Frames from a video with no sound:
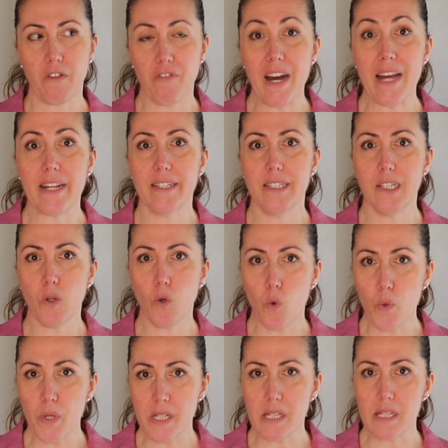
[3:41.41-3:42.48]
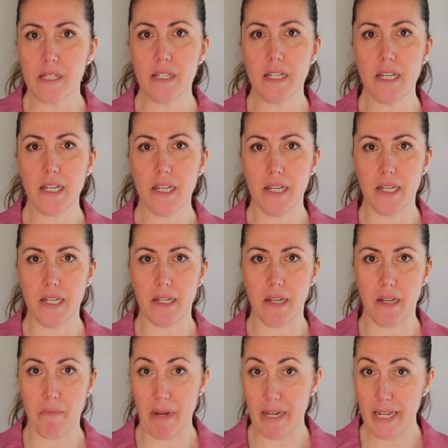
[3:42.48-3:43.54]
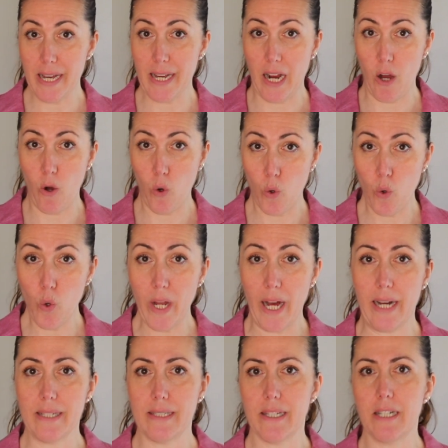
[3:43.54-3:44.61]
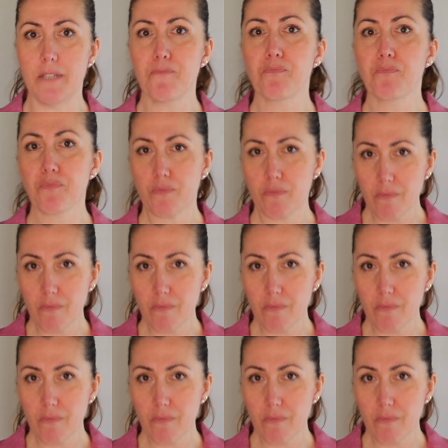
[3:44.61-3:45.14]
fare degli acquisti in maniera oculata